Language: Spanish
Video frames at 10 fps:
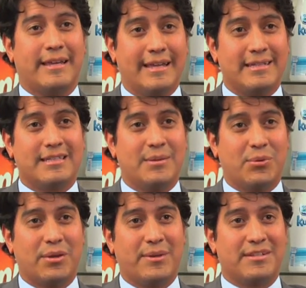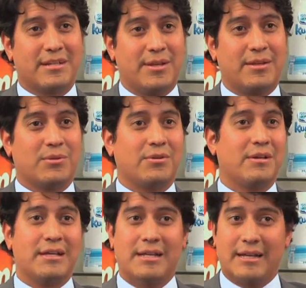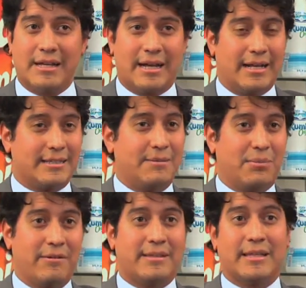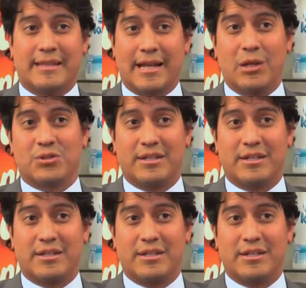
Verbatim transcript: en ese tipo de pensamiento. Simplemente tenga los